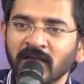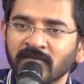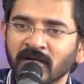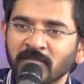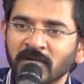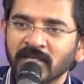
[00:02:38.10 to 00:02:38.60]
கார்
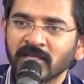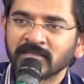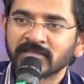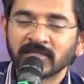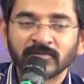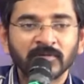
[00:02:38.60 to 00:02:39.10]
வாங்க மாட்டீங்களா
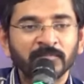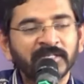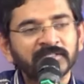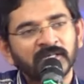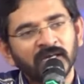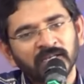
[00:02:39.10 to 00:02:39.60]
சரி ஒரு
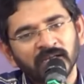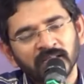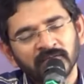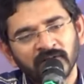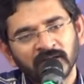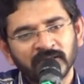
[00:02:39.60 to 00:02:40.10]
பென்ஸ் காரே
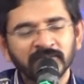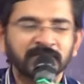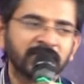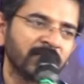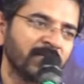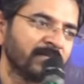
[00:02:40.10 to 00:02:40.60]
நாளைக்கு வாங்குறேன்னு
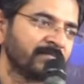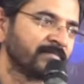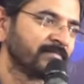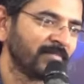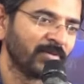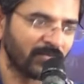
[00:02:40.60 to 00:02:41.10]
வச்சுக்கலாம்
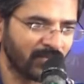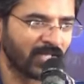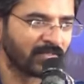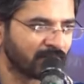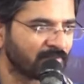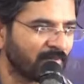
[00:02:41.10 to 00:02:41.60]
ஒரு
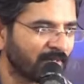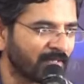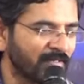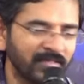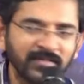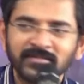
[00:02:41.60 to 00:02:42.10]
உதாரணத்துக்கு
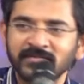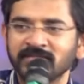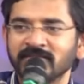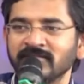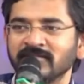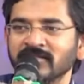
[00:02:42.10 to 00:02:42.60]
சொல்கிறேன்
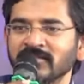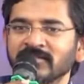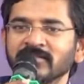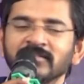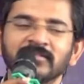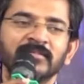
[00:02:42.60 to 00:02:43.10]

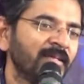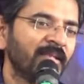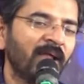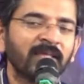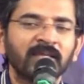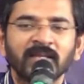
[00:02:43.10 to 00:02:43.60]

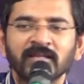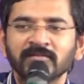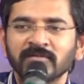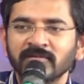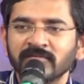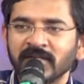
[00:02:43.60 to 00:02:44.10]
நாளைக்கு நான்
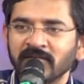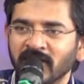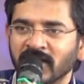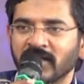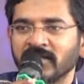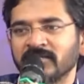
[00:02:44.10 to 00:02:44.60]
ஒரு வீடு
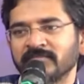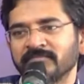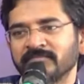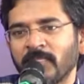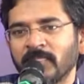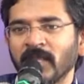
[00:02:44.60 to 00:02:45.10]
வாங்குகிறேன்
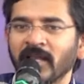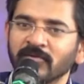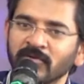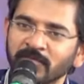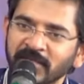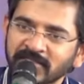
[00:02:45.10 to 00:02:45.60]

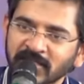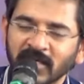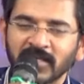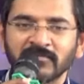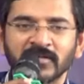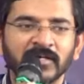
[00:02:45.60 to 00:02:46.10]
நாளைக்கு ஒரு பென்ஸ்
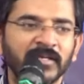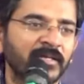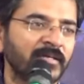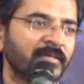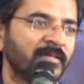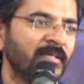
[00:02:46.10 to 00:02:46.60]
காரே வாங்குகிறேன்
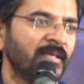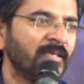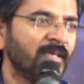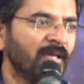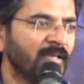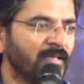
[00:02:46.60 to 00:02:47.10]

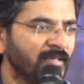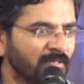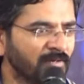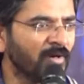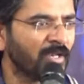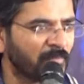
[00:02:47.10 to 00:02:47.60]
ஏன்
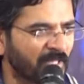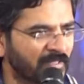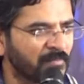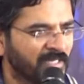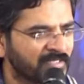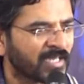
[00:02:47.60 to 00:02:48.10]
இன்னும் ஒரு பத்து
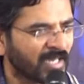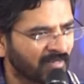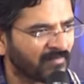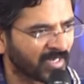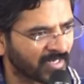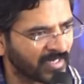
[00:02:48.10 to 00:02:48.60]
பென்ஸ் காரே
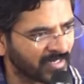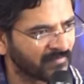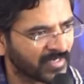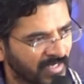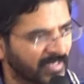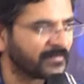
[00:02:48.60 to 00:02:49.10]
வாங்குறேனே
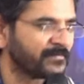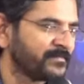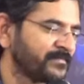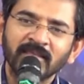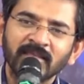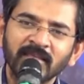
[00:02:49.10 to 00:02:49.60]
வைங்க
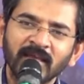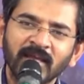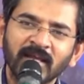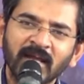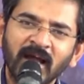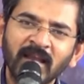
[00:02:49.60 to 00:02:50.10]

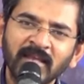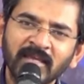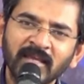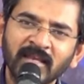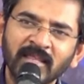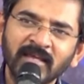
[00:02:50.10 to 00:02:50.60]
என்
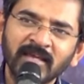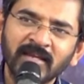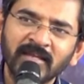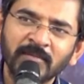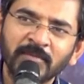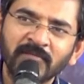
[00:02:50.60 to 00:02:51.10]
காணிக்கையில் தான்
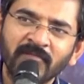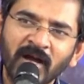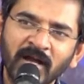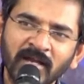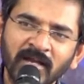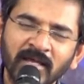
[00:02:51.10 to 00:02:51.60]
நீ இப்படி
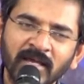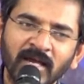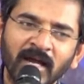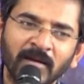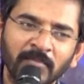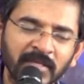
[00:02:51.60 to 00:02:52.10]
வாங்கின
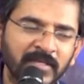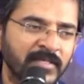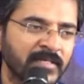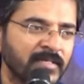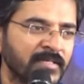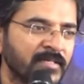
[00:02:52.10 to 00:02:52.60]
அப்படின்னு